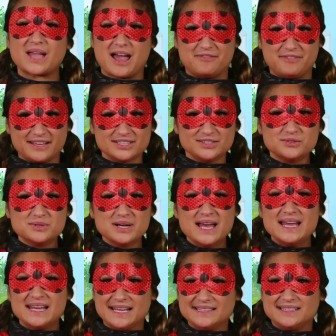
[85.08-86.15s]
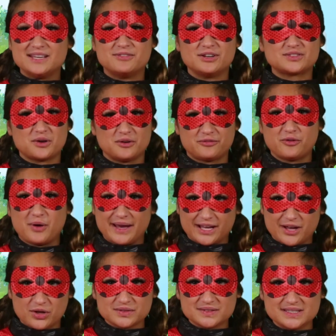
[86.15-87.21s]
Avec nous, Aidez votre enfant à
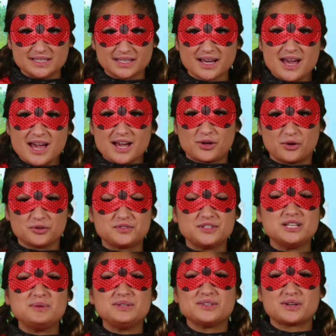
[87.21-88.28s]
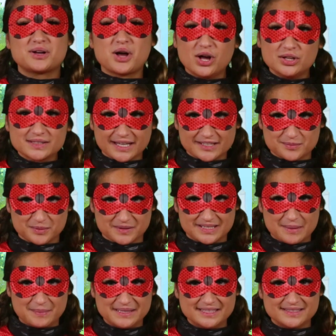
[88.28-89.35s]
grandir, confiez-lui de grandes
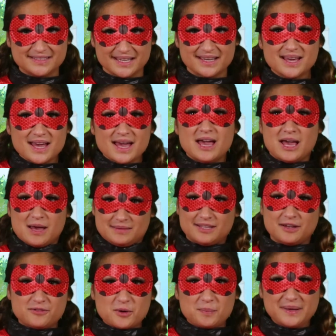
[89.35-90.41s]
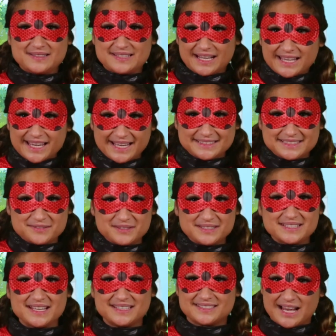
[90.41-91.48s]
responsabilités, développez sa
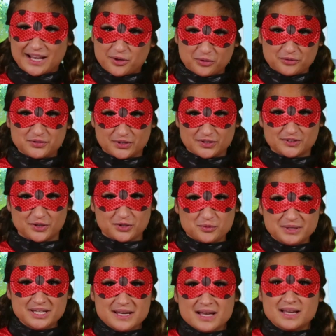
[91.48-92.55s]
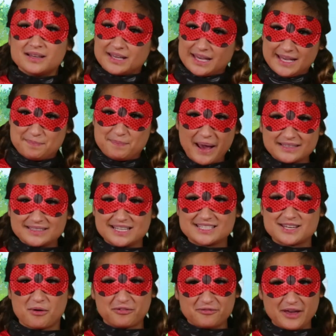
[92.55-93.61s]
créativité et sa confiance en lui, et
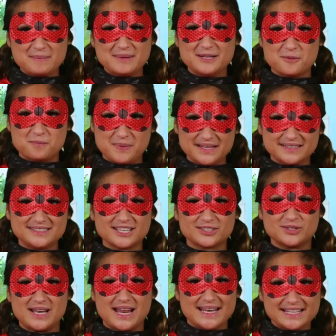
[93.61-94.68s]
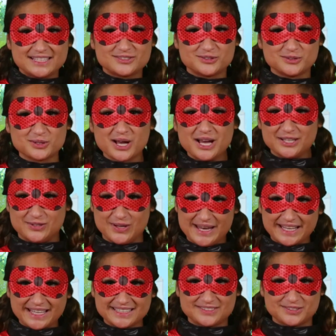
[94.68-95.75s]
partagez en famille le plaisir de la lecture, de
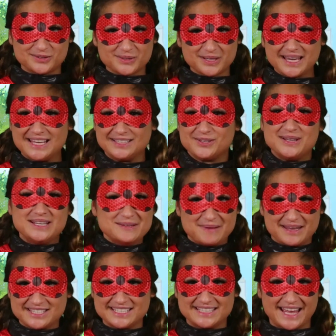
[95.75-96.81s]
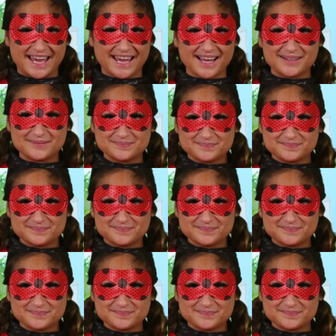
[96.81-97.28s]
l'écriture et de l'imaginaire.